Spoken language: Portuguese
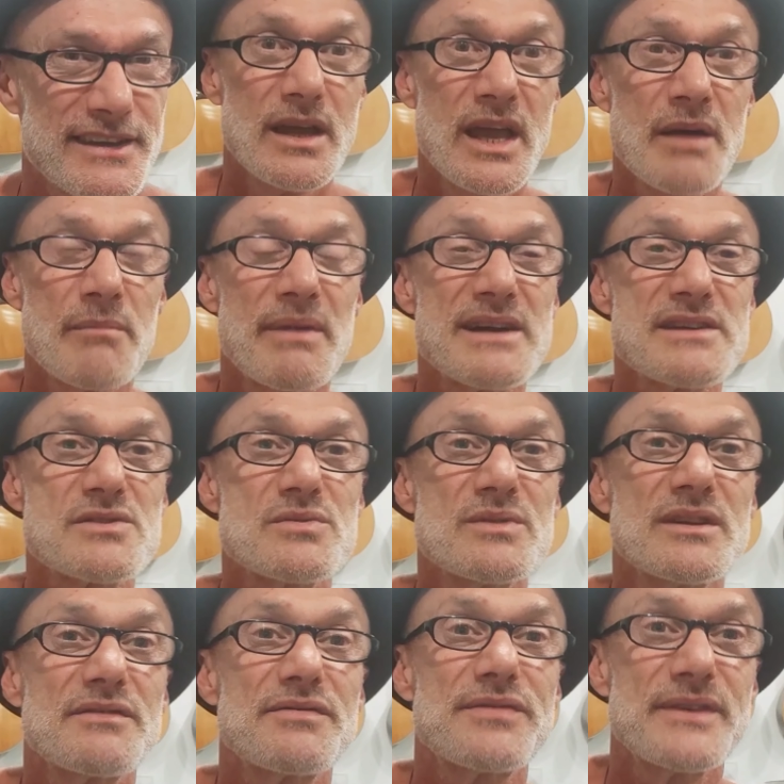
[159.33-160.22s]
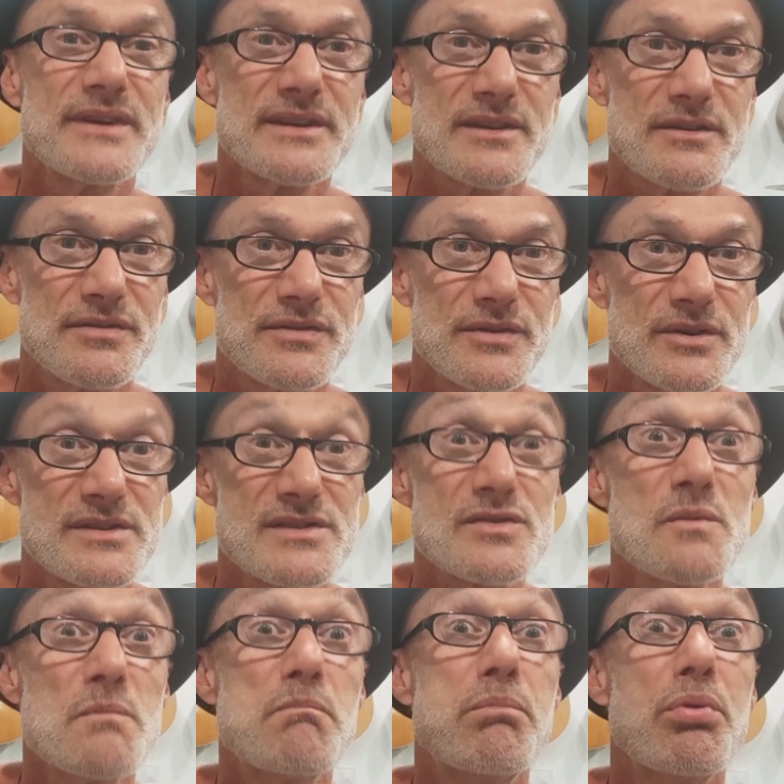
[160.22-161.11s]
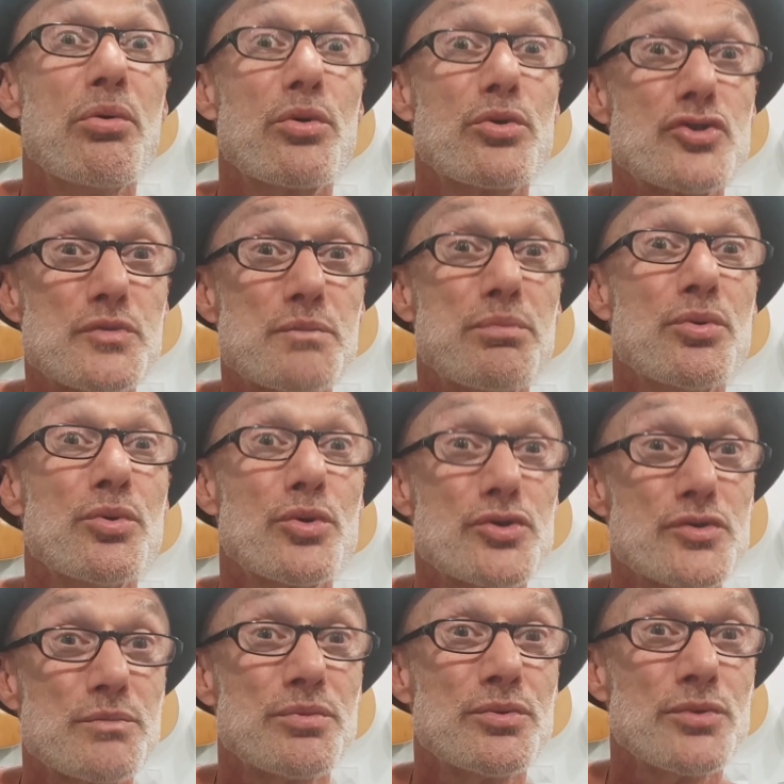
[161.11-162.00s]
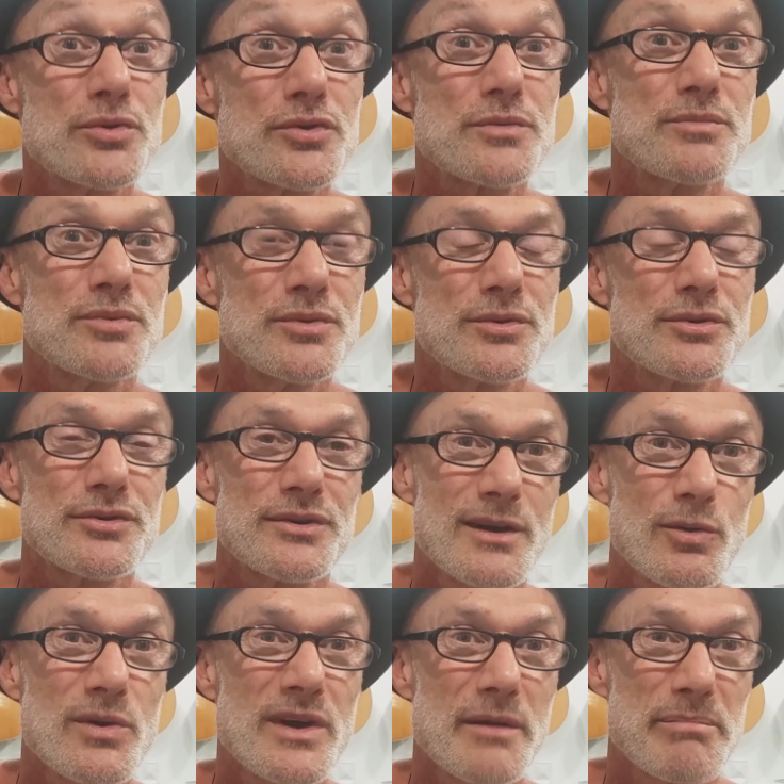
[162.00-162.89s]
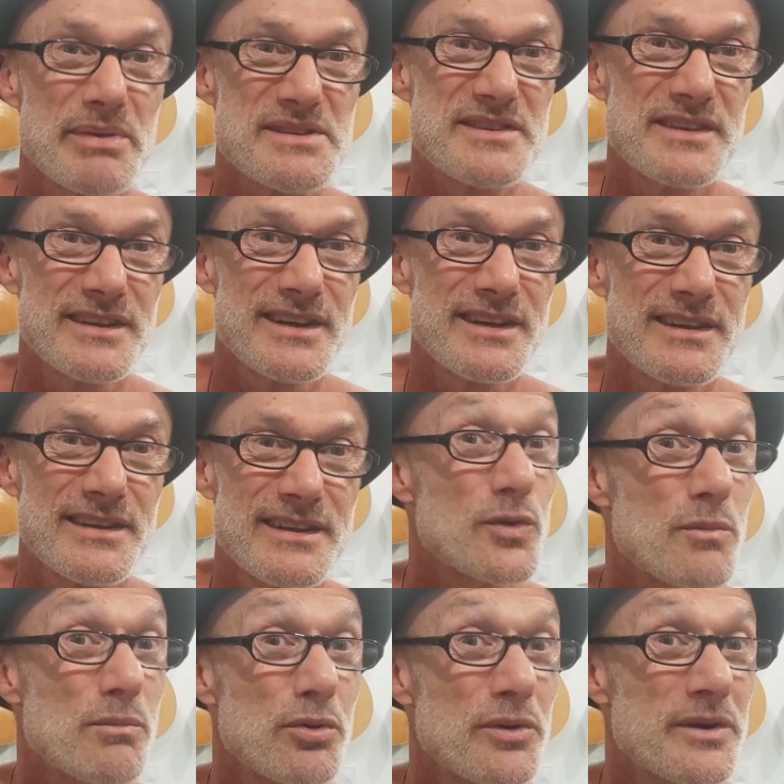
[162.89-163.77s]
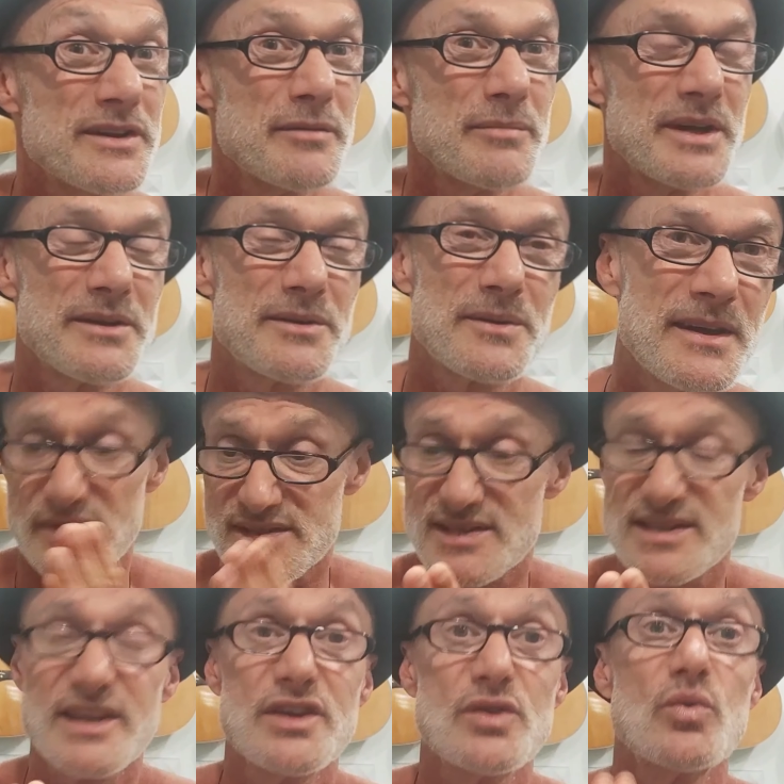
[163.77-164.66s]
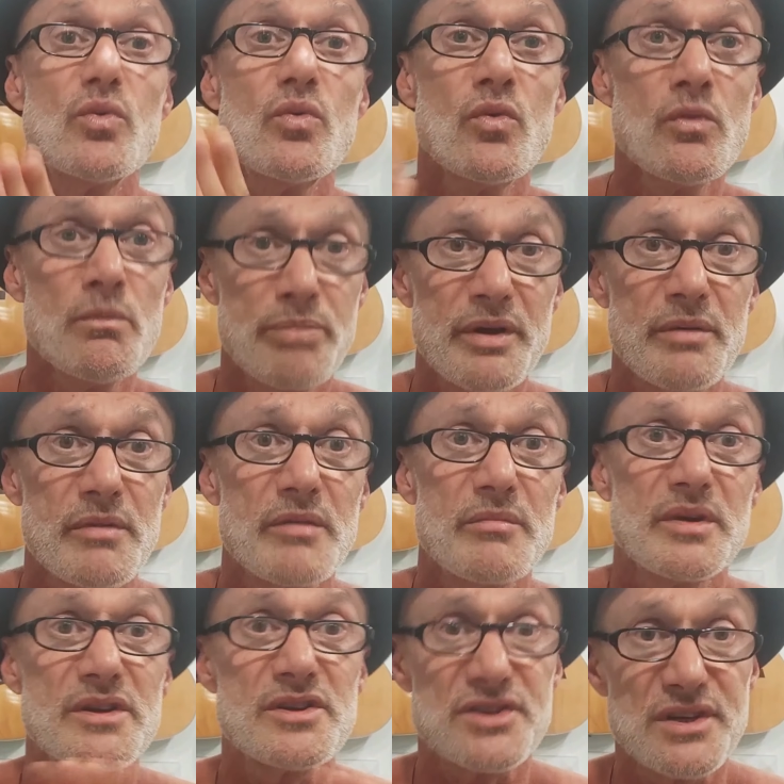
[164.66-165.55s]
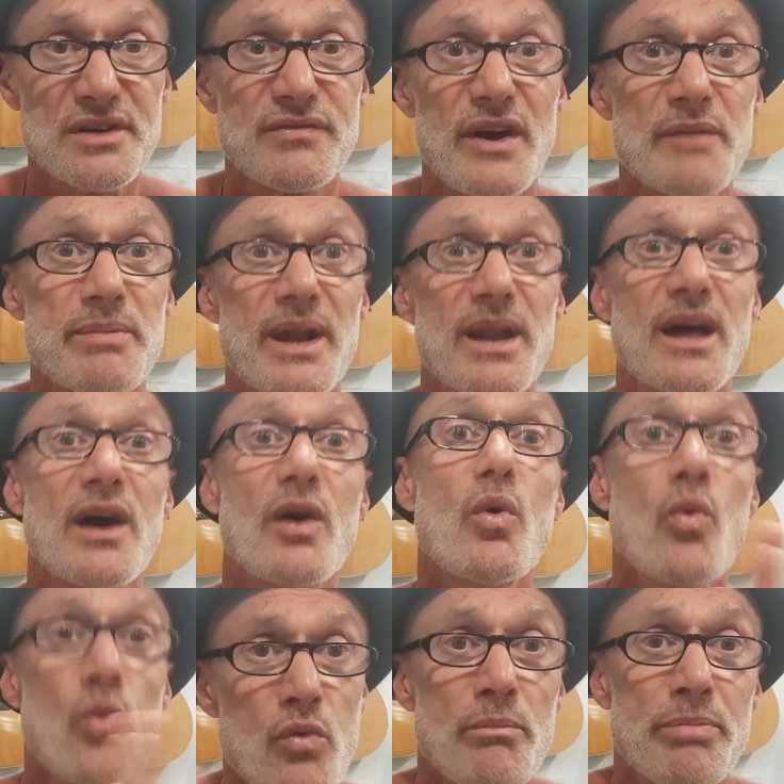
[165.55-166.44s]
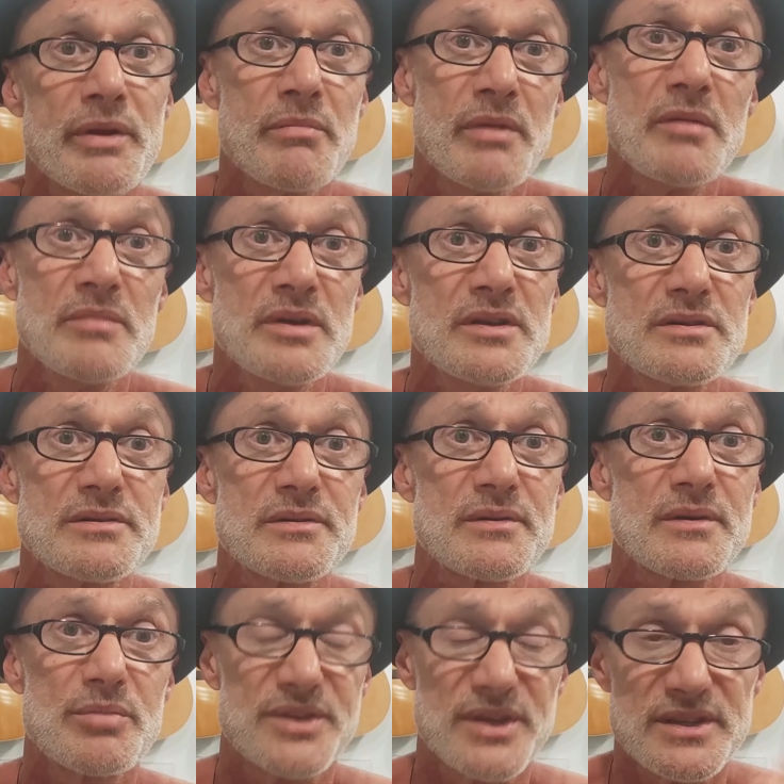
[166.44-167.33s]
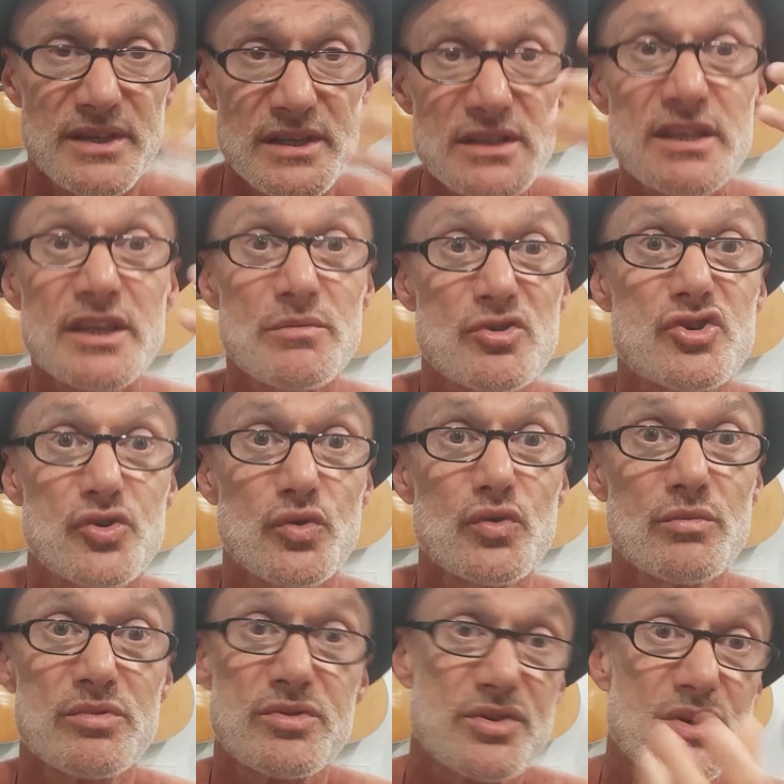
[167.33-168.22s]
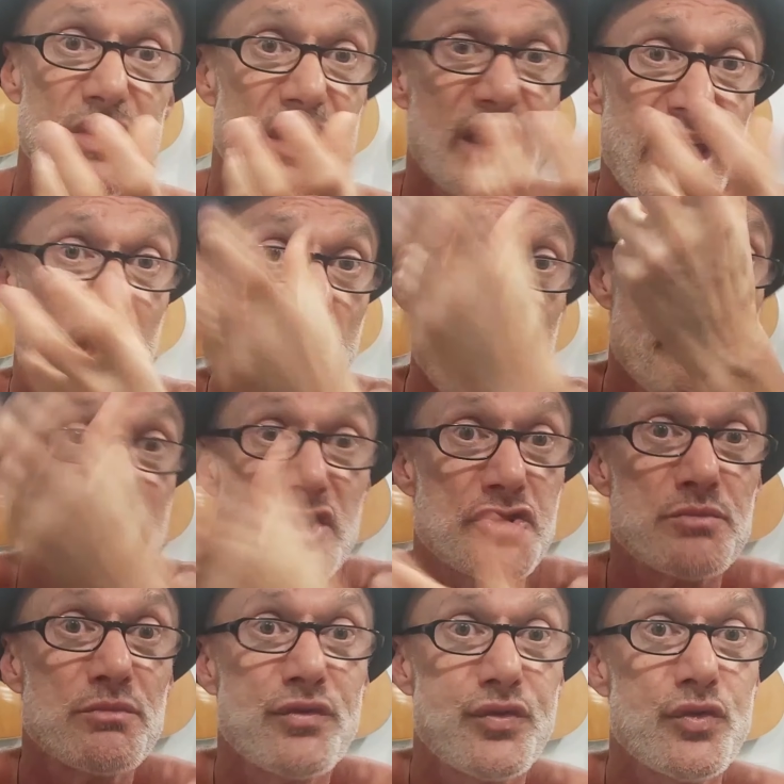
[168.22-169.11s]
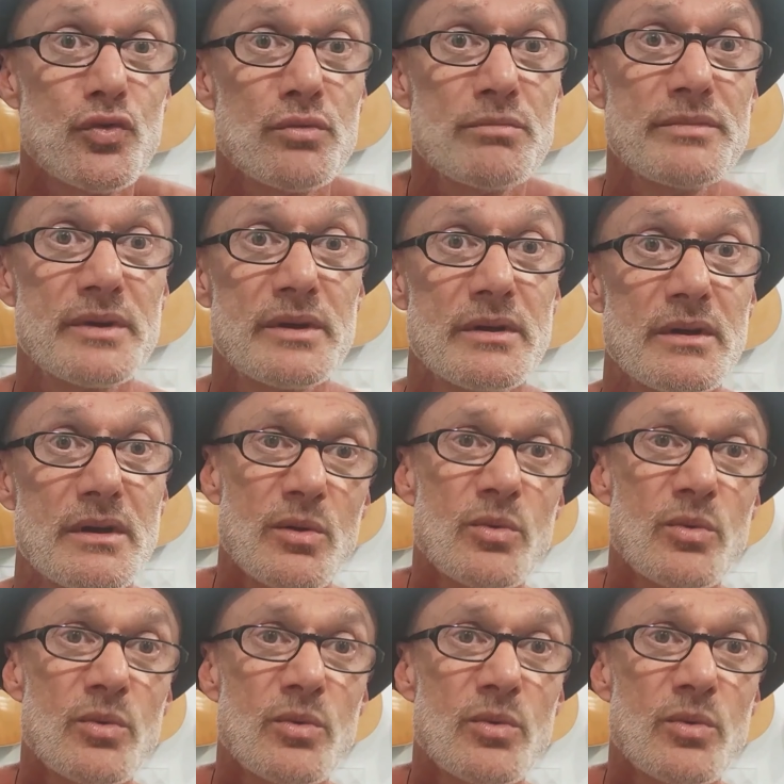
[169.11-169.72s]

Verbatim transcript: É mais o elefante que foi. São poucos, poucos, poucos, poucos, com capacidade, com bom andamento. Saiu um primeiro-ministro e vai para lá um primeiro-ministro. Portanto, em termos de números, é o mesmo volume.